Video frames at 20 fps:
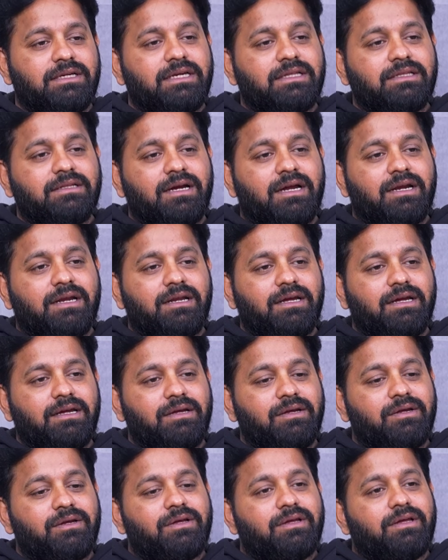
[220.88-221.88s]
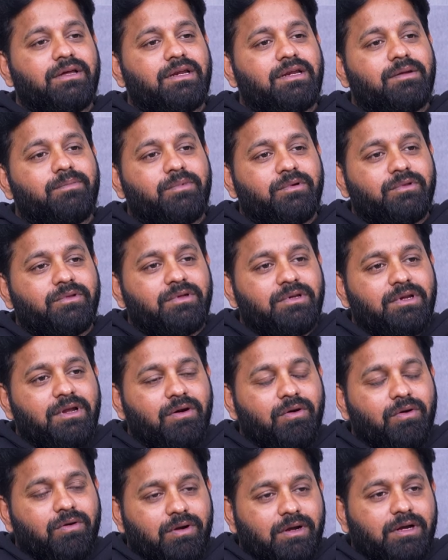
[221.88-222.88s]
ఎందుకంటే పొద్దున్న
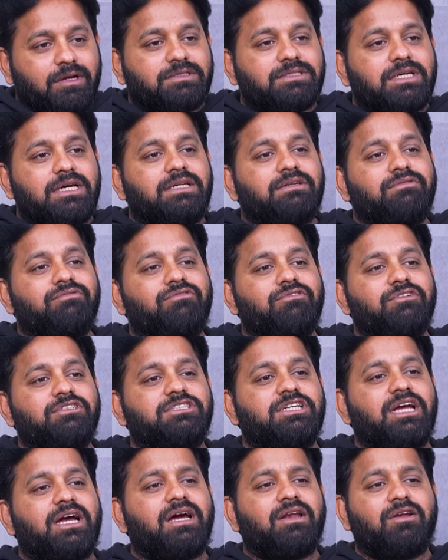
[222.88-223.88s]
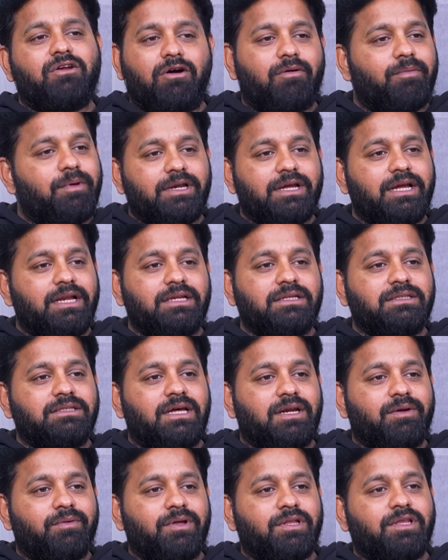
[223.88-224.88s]
ఒక్కసారి ఫుల్ స్టాక్ అని లోపలికి వెళ్ళిన
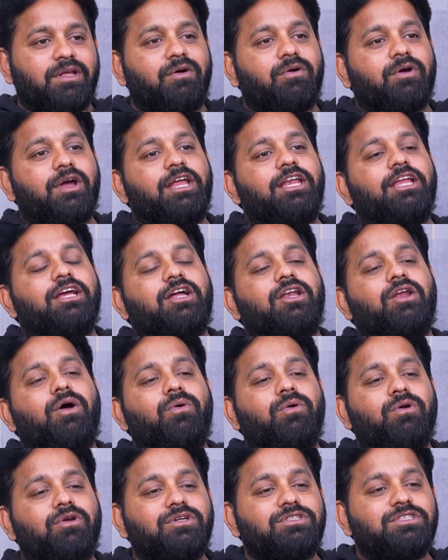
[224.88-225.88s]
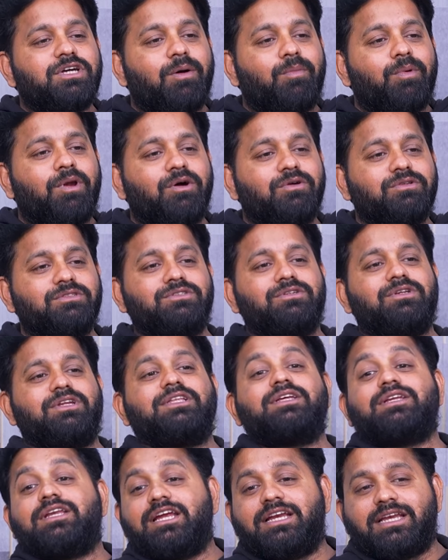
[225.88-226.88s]
తర్వాత ఓకే నీకు క్లౌడ్లో జాబ్ రావచ్చు
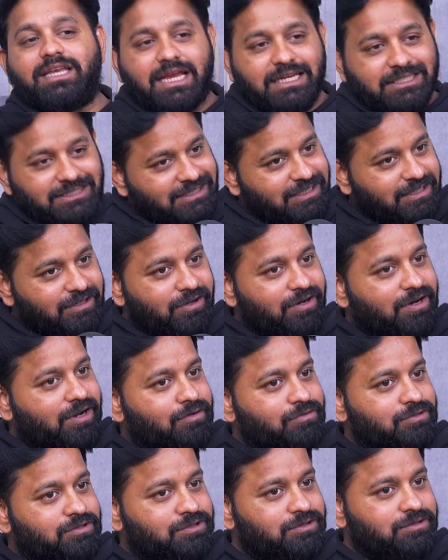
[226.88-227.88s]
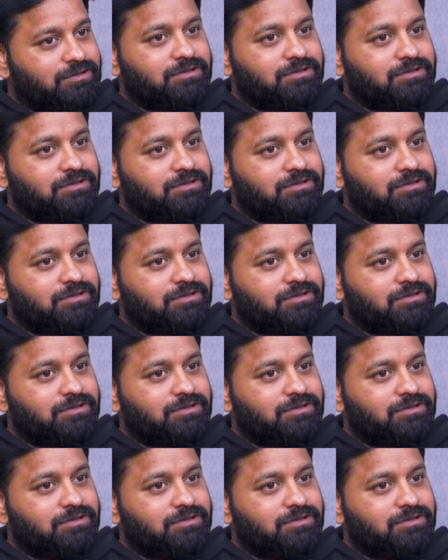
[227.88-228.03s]
లేదా నీకు టెస్టింగ్లో రావచ్చు